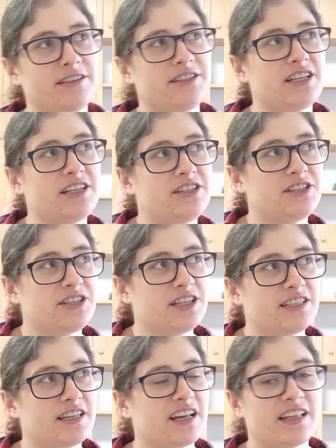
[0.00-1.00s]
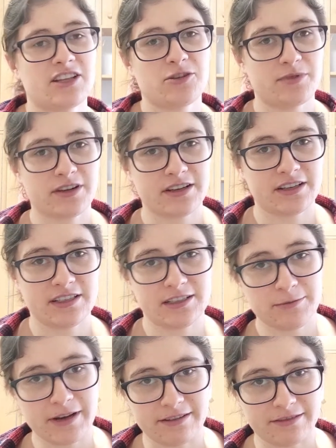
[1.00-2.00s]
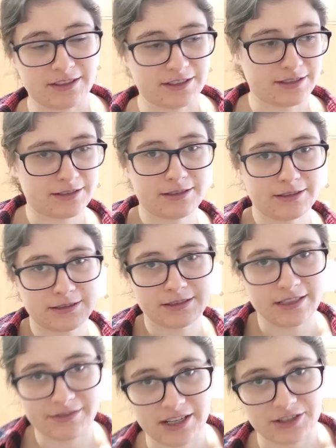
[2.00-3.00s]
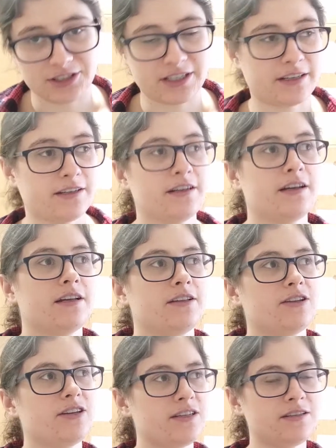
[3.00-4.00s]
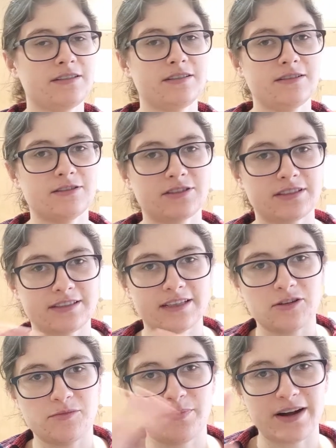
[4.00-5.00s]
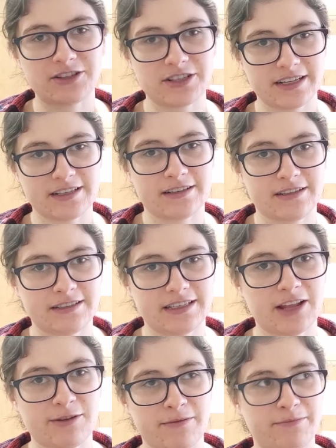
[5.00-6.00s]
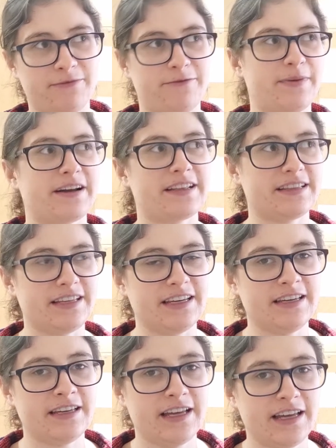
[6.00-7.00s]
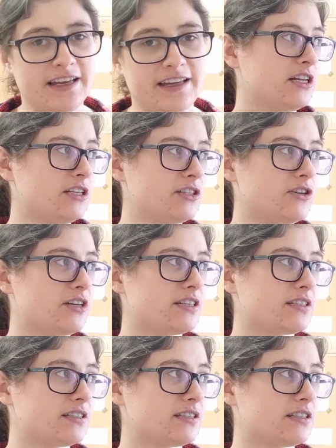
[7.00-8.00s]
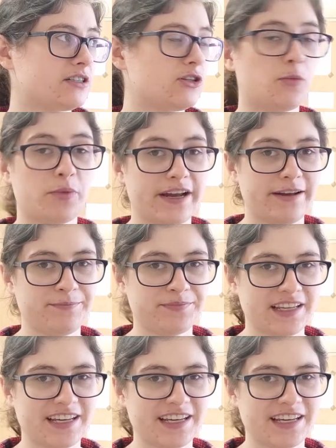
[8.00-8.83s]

dzielić jedzenia na dobre i złe, więc nieważne. No i no, taką paczkę zjadłam w parę dni, co jest e, dobre,